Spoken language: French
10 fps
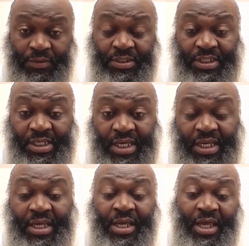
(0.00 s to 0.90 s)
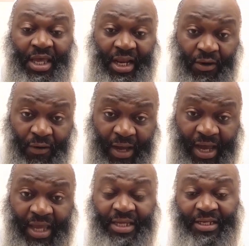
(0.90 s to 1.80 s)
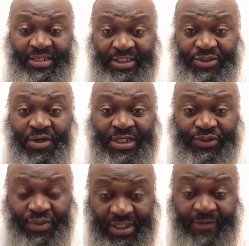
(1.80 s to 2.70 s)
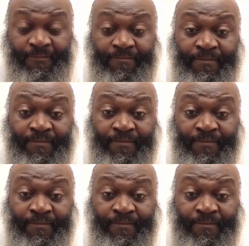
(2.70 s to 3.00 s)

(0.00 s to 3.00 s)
qui est Elohai Nitzor Lishoni,